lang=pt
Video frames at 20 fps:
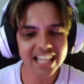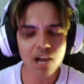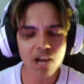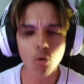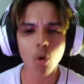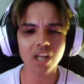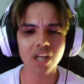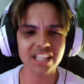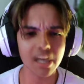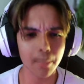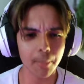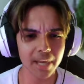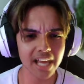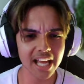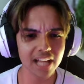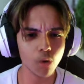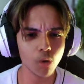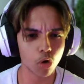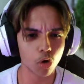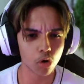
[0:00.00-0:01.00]
4 da manhã é
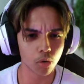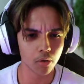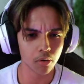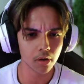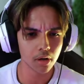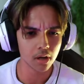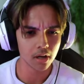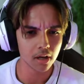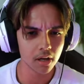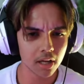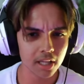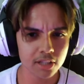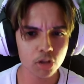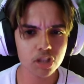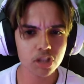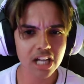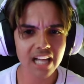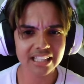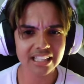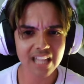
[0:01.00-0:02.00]
lucro. Se eu
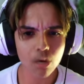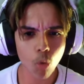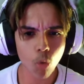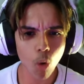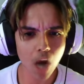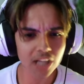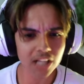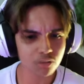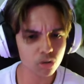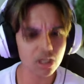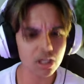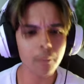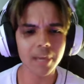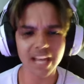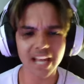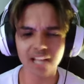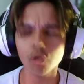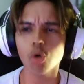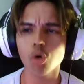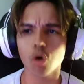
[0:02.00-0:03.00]
chegar até 4 da
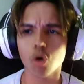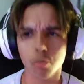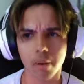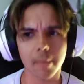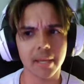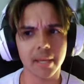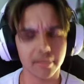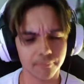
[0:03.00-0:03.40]
manhã é lucro pra mim.